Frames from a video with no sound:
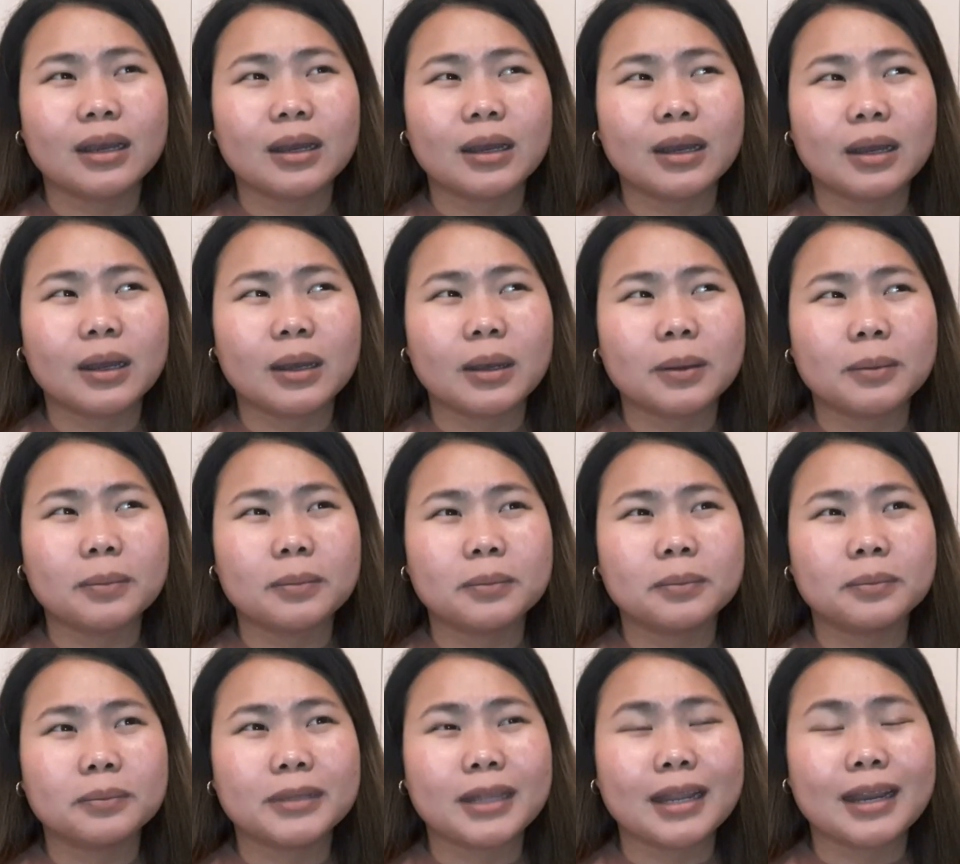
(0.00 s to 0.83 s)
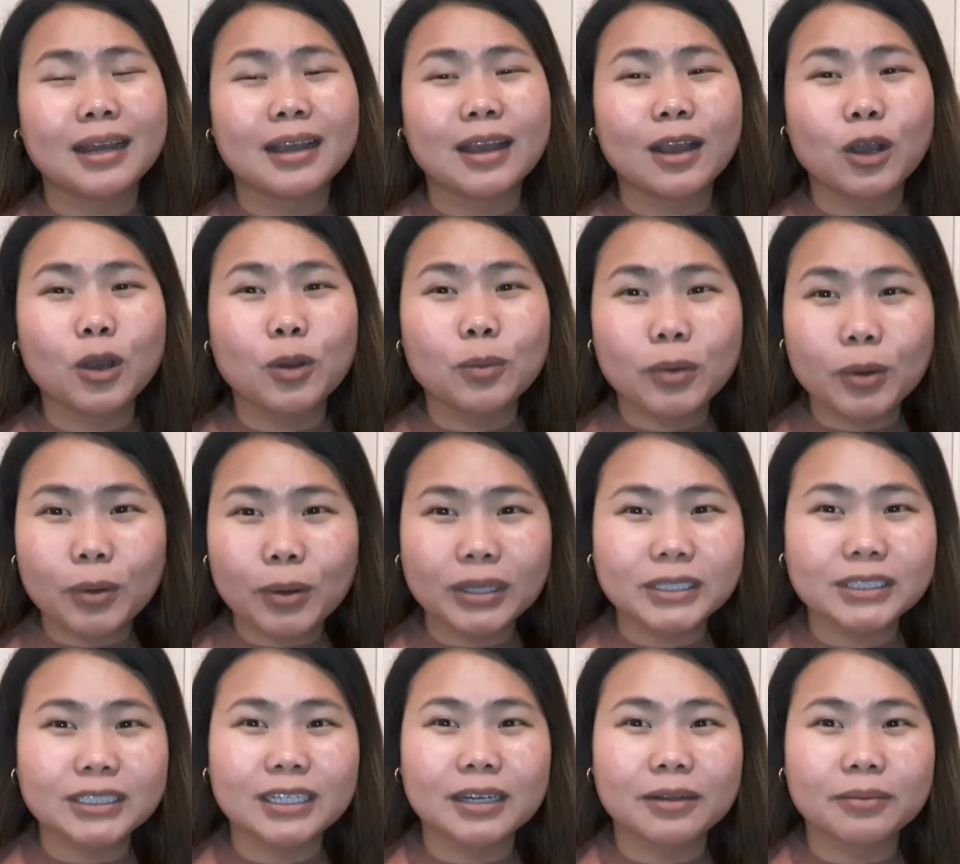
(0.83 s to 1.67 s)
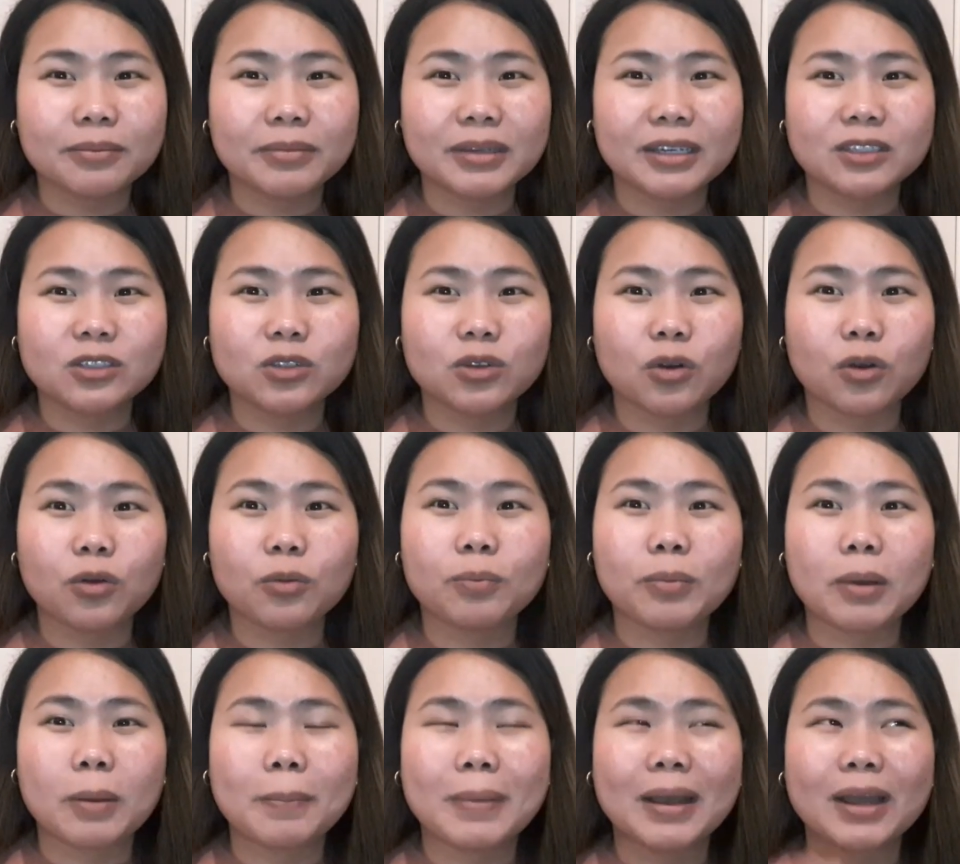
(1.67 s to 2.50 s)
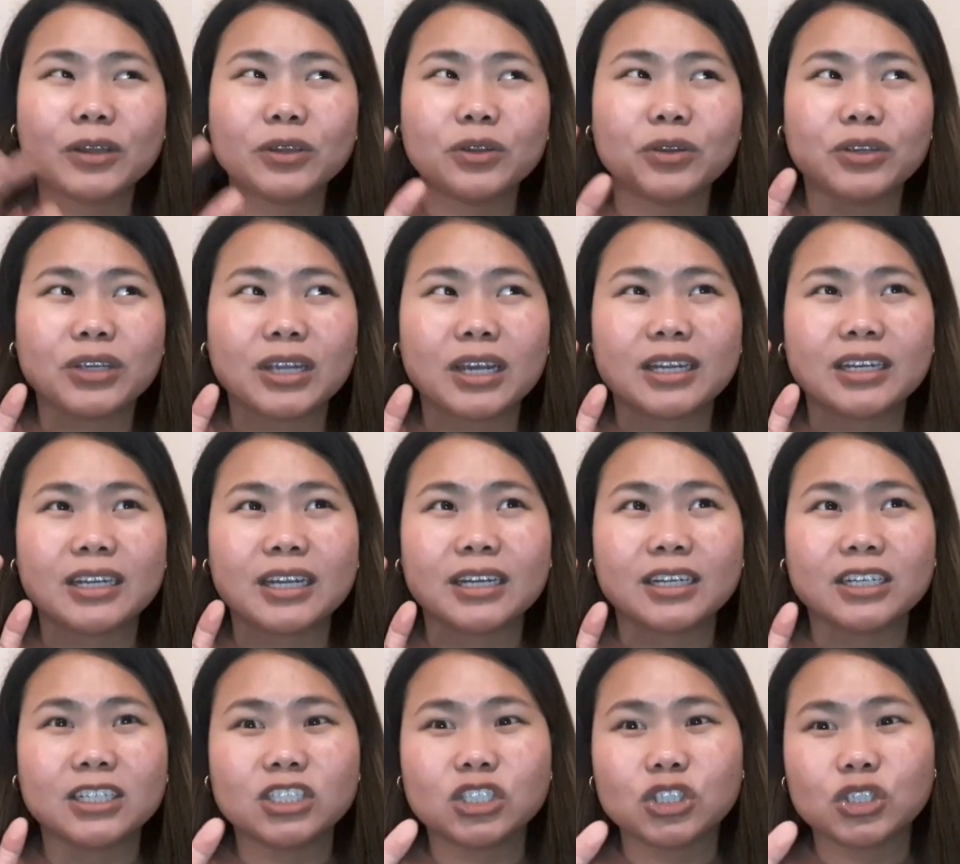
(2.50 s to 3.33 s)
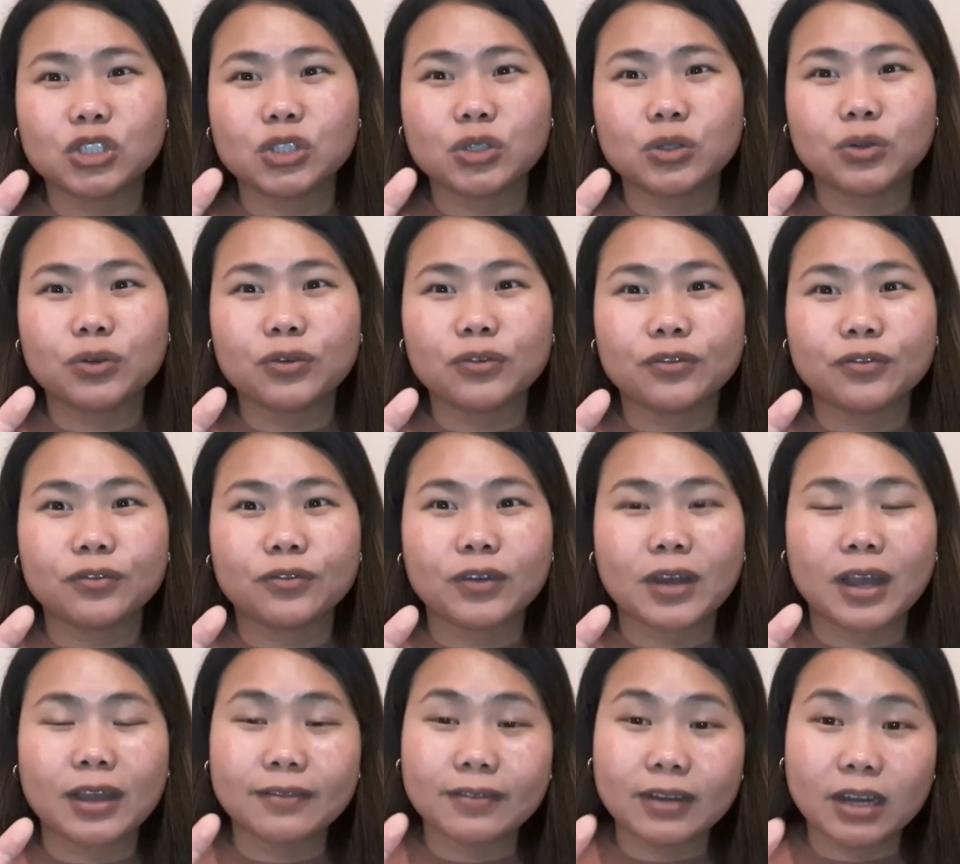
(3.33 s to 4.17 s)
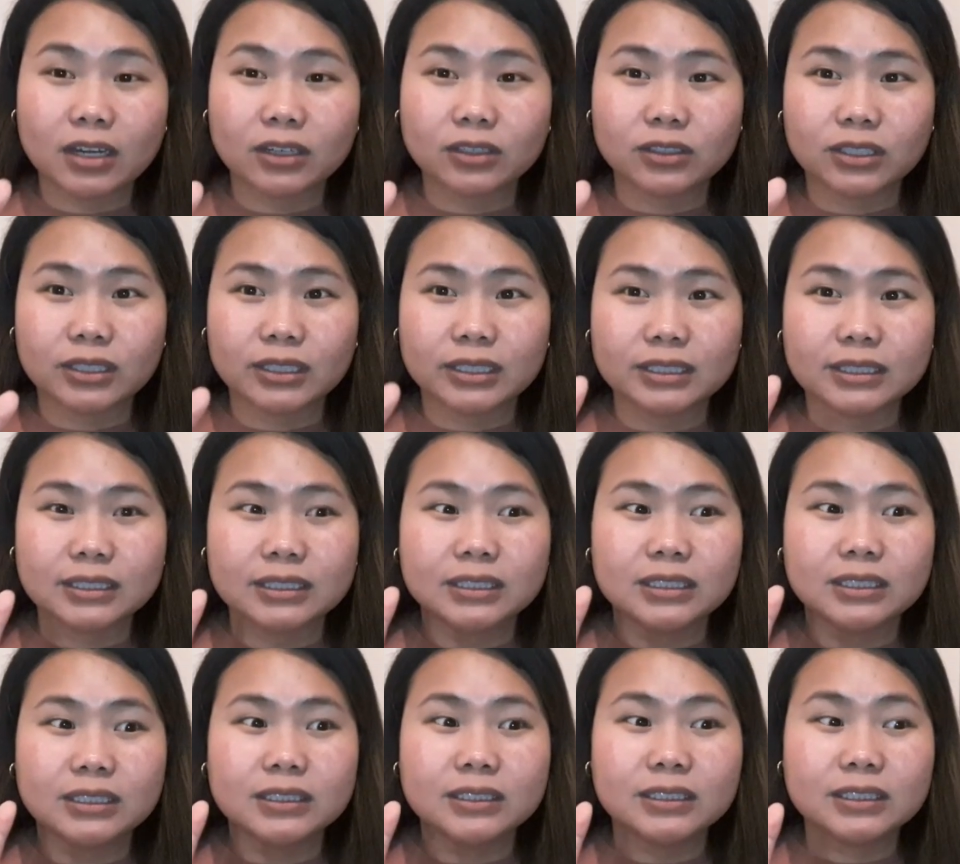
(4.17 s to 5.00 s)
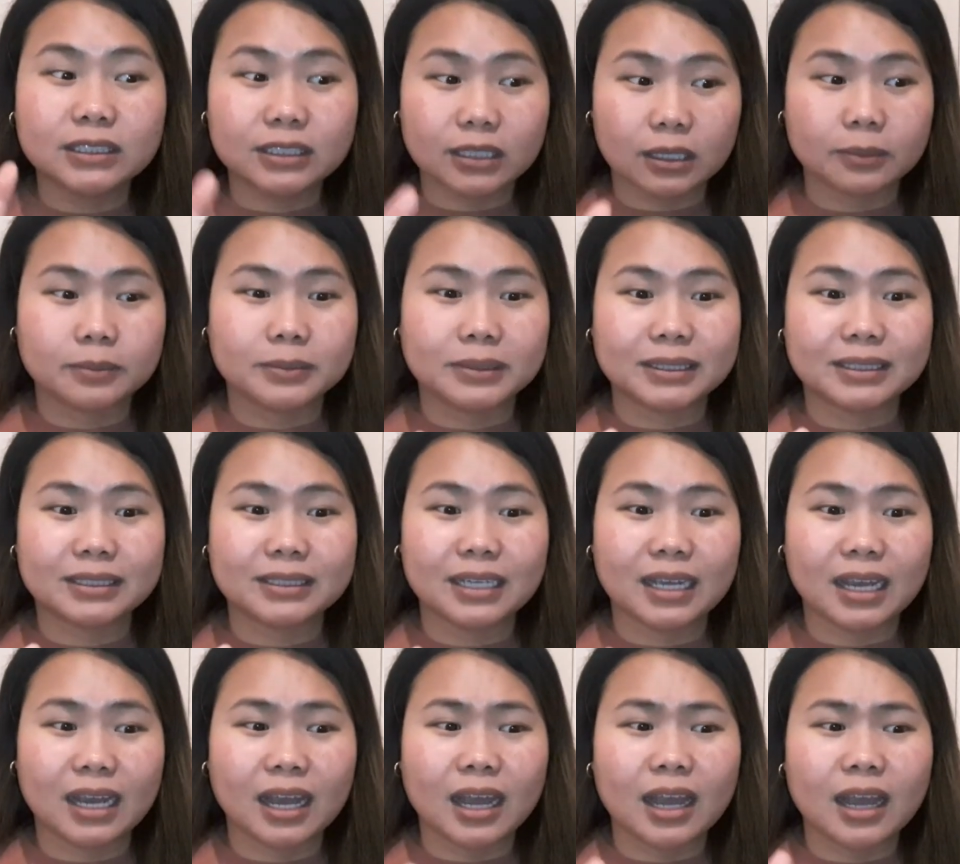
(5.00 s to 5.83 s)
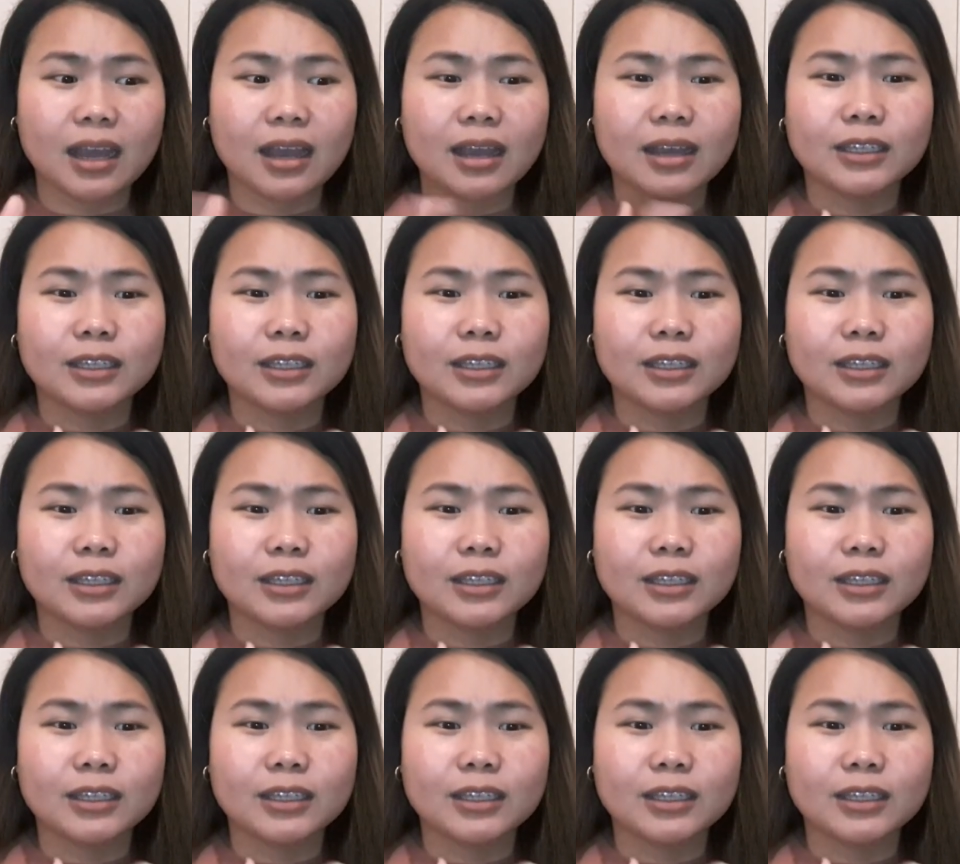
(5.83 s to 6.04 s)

um, talagang gumawa siya ng video kung paano niya na-reach yung 500 subs niya.